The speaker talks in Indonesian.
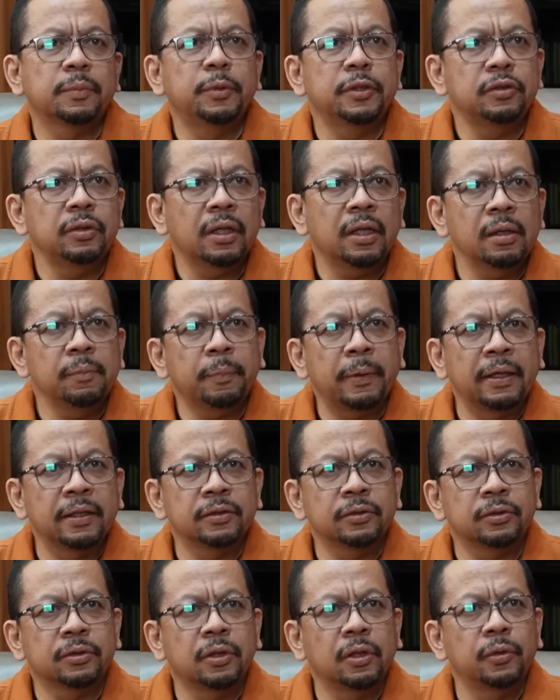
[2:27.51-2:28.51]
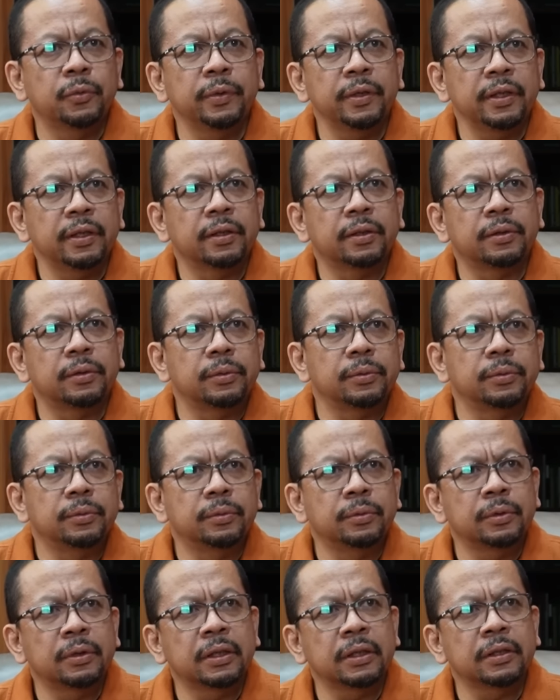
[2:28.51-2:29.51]
sebetulnya kan Pak Jokowi
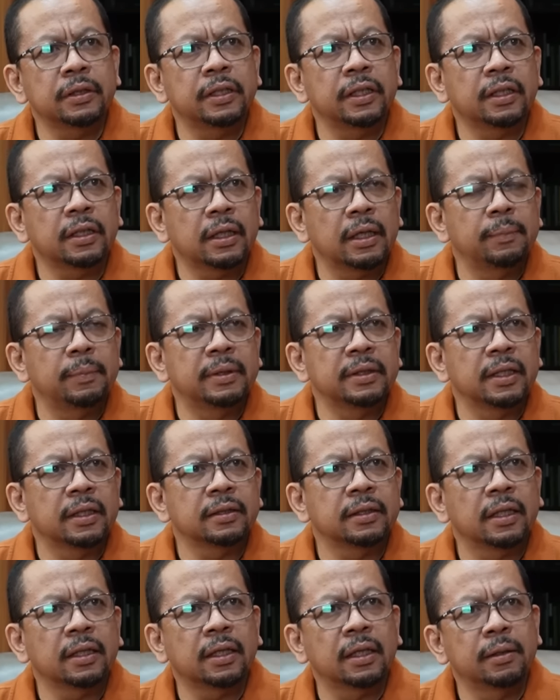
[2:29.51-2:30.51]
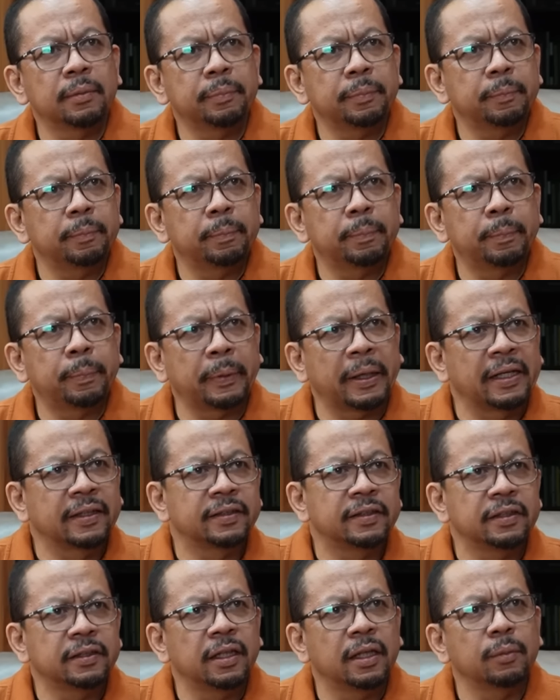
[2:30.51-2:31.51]
itu ketika menyatakan
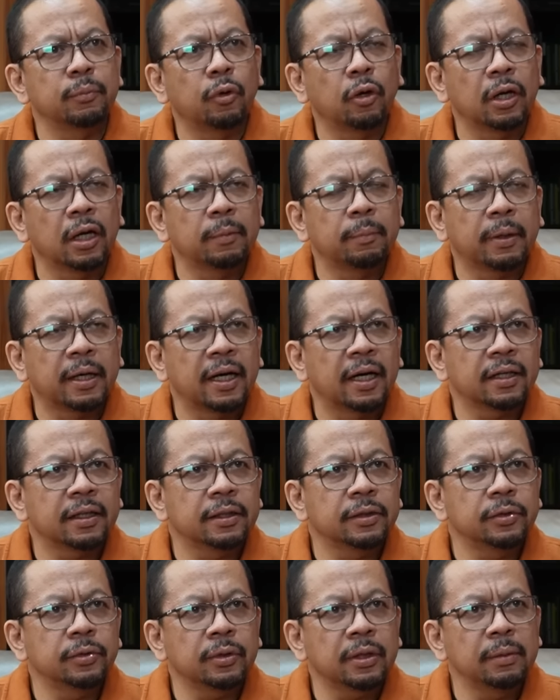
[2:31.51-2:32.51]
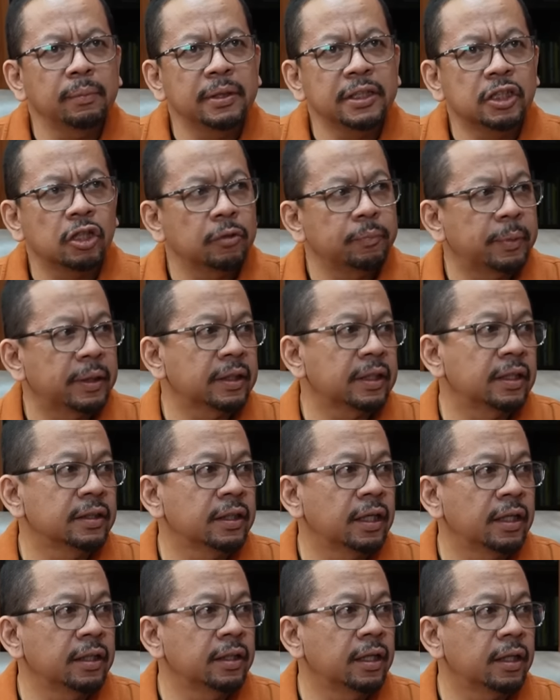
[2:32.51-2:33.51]
presiden boleh berhak itu kan menjawab
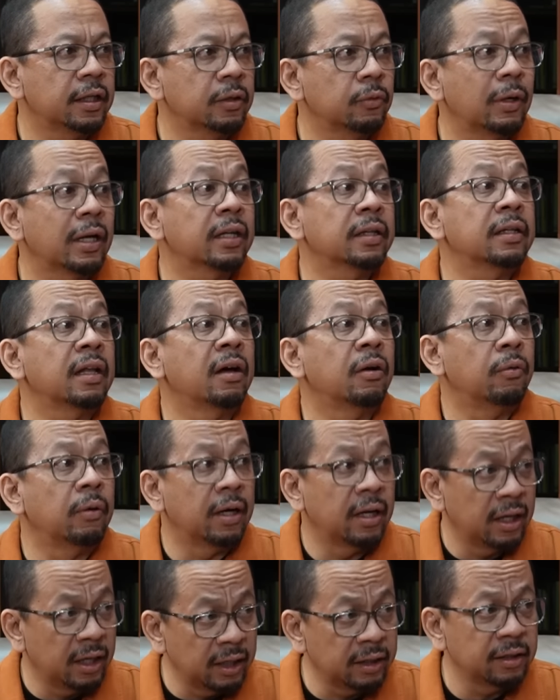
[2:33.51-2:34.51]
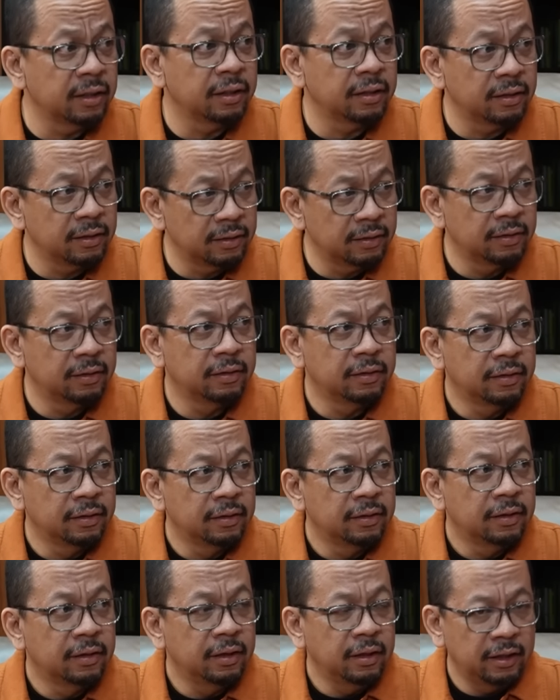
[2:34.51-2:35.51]
pertanyaan dari wartawan. Betul, ya,
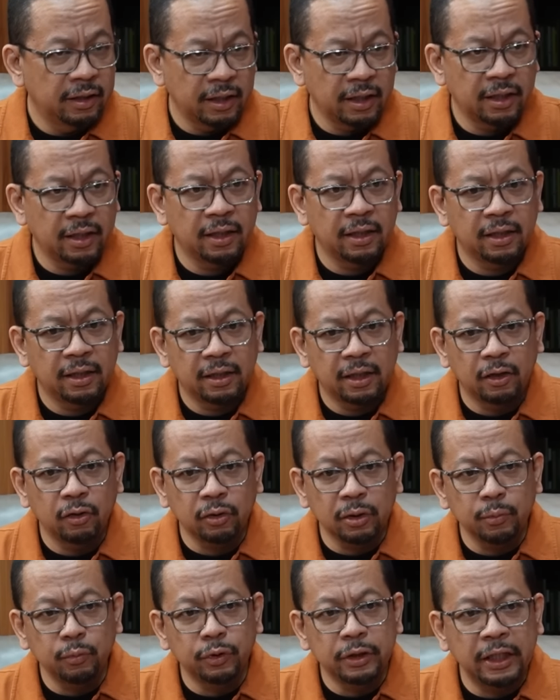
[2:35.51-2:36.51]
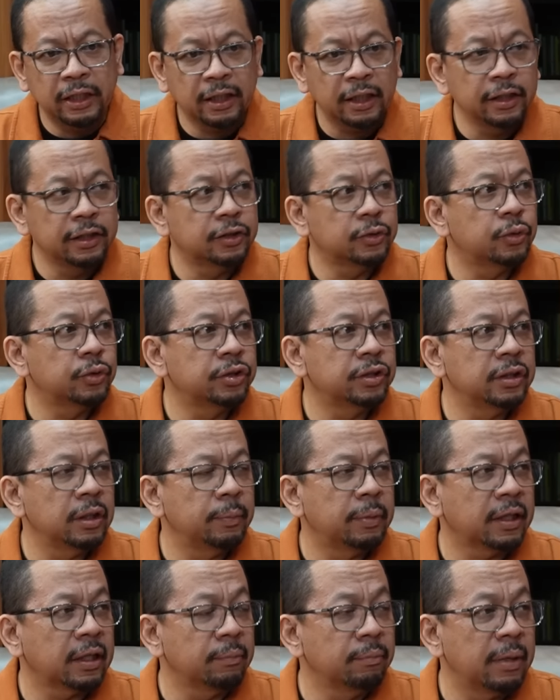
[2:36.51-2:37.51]
doorstop. Ya, lalu kemudian kan
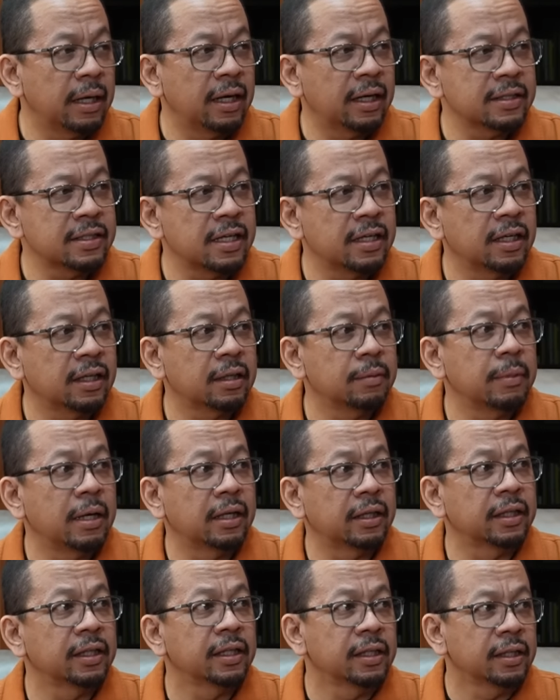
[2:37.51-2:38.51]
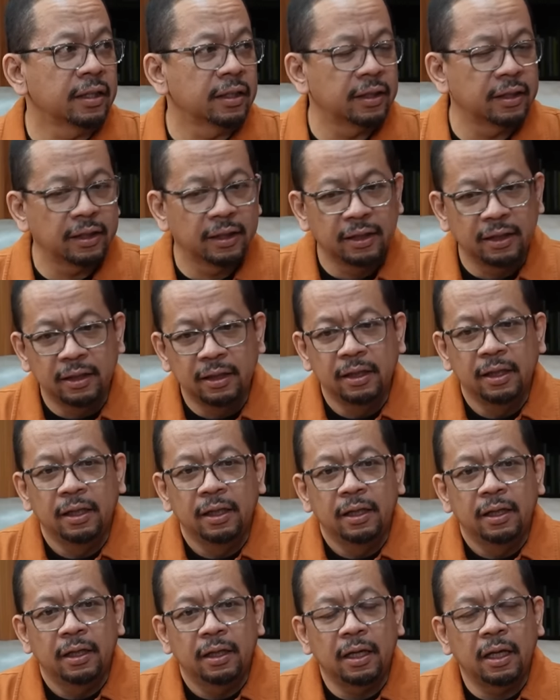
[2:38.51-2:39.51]
diskusinya berkembang ke sana kemari. Betul, betul,
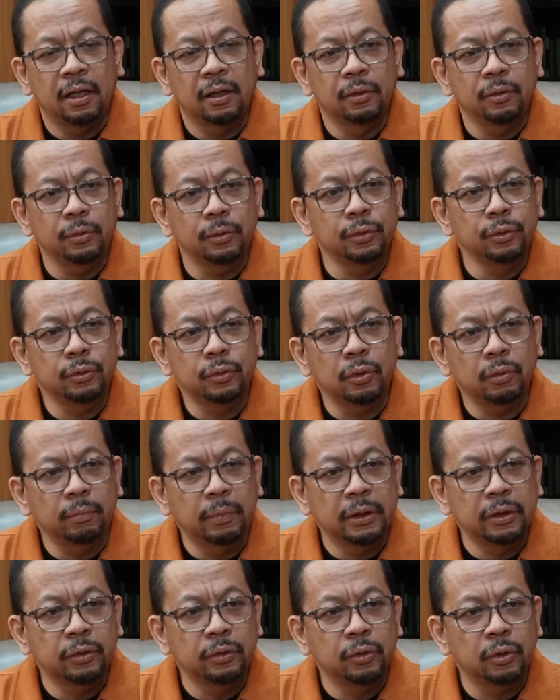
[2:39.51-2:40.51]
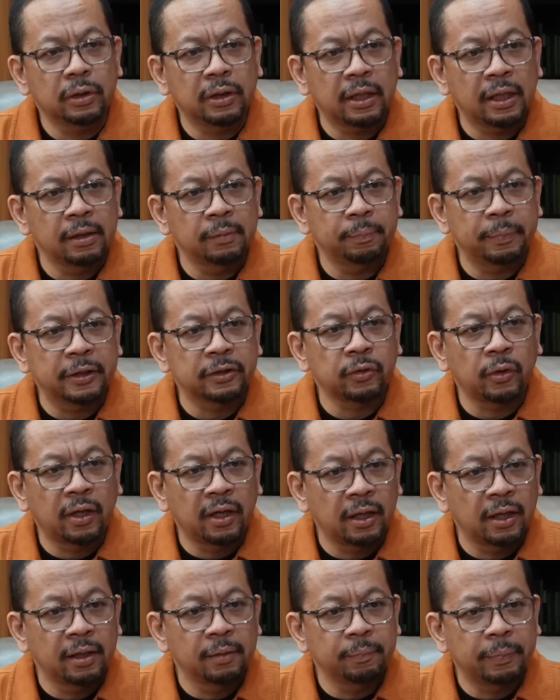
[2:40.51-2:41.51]
betul, betul. Lalu untuk mendudukkan
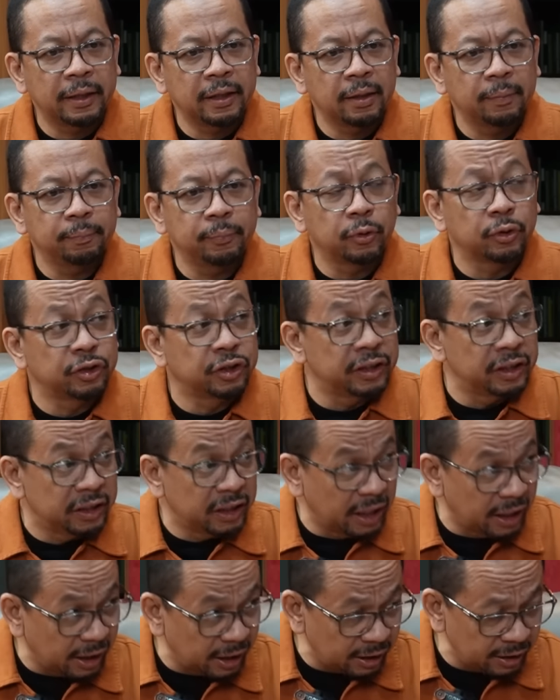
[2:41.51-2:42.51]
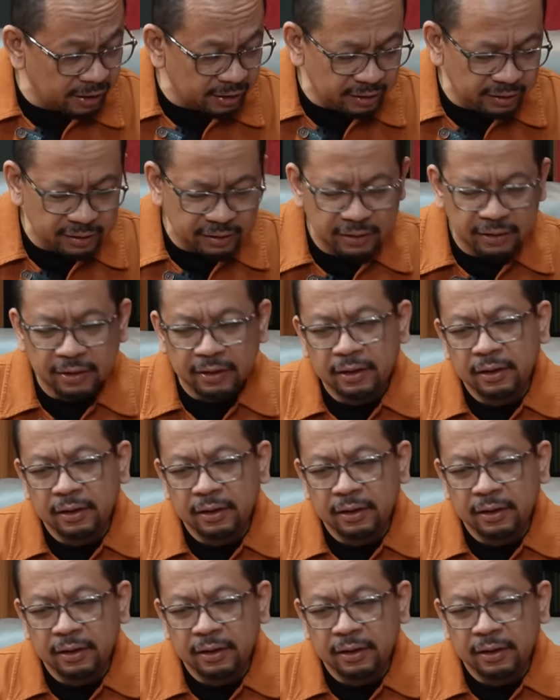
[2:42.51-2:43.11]
persoalan pada porsinya, ya